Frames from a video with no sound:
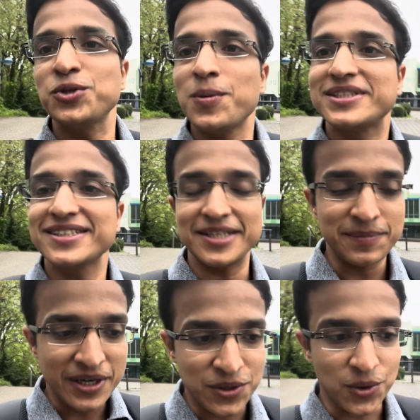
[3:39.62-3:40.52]
दो बज के तीन
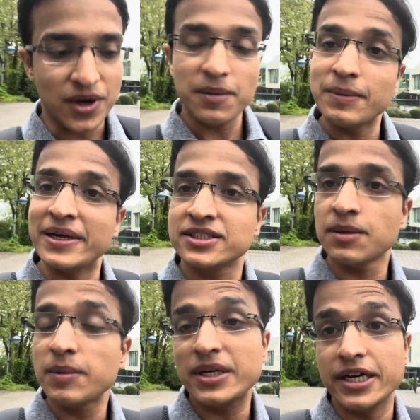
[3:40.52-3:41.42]
मिनट हो रहा है अभी मेन्सा
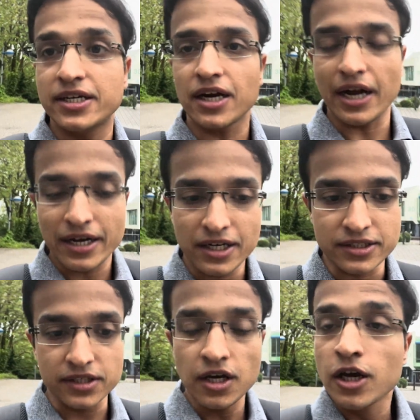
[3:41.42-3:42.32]
में भी ठीक ठाक लाइन लगी
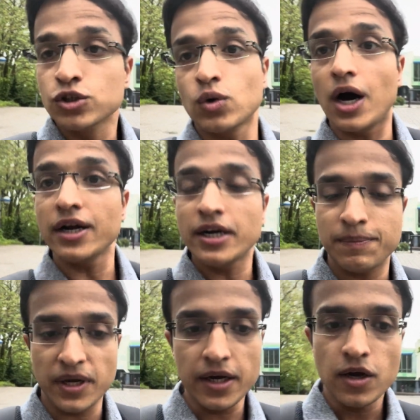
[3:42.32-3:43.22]
थी तो खाना
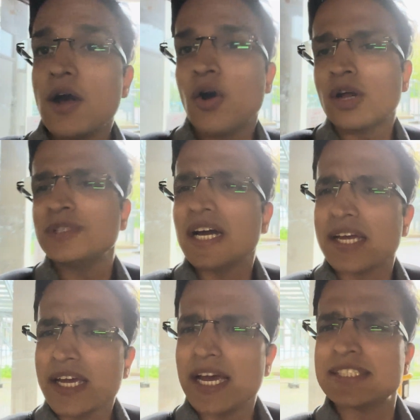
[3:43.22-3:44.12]
निपटा है और अब
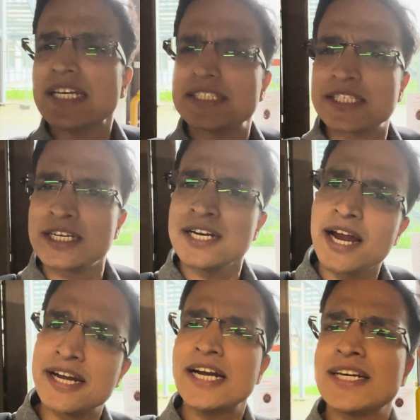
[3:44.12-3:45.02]
जाके एक्सरसाइज सेशन
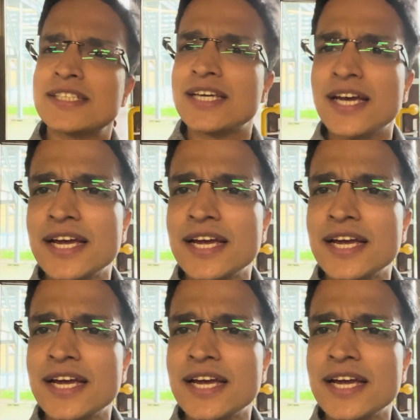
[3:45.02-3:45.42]
अटेंड करते हैं